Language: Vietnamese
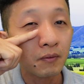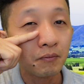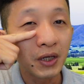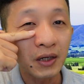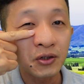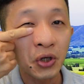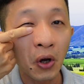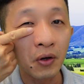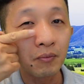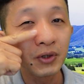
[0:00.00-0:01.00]
miết
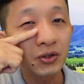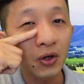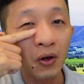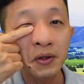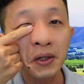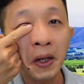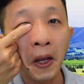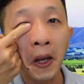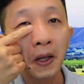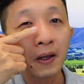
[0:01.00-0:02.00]
tròn miết tròn như thế này
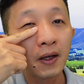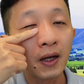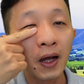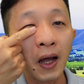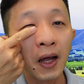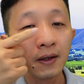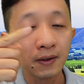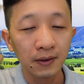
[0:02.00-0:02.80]
à,